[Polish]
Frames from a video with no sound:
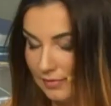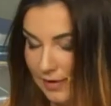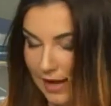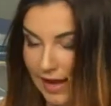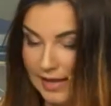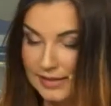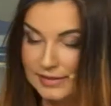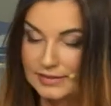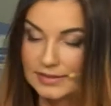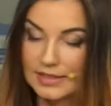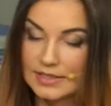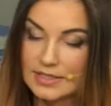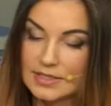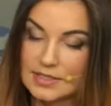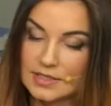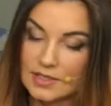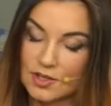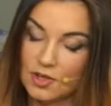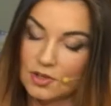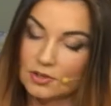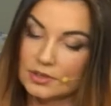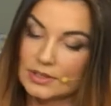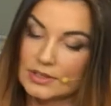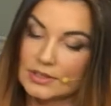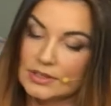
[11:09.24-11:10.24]
N tej
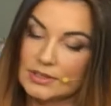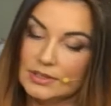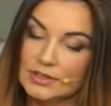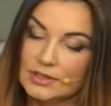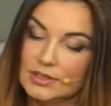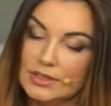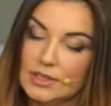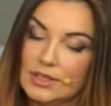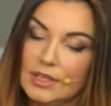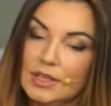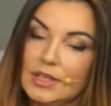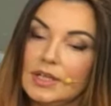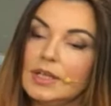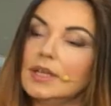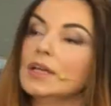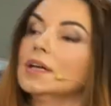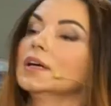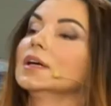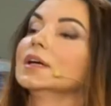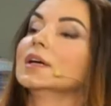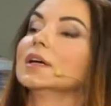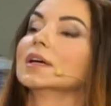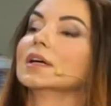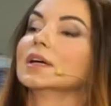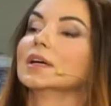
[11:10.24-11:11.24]
strony. To wszystko musi
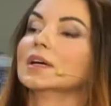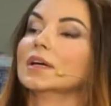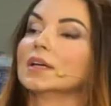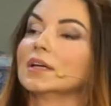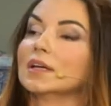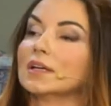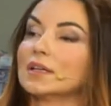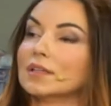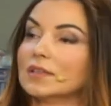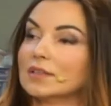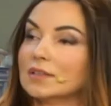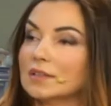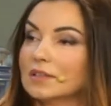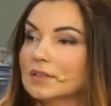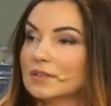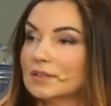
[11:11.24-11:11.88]
się trzymać, mieć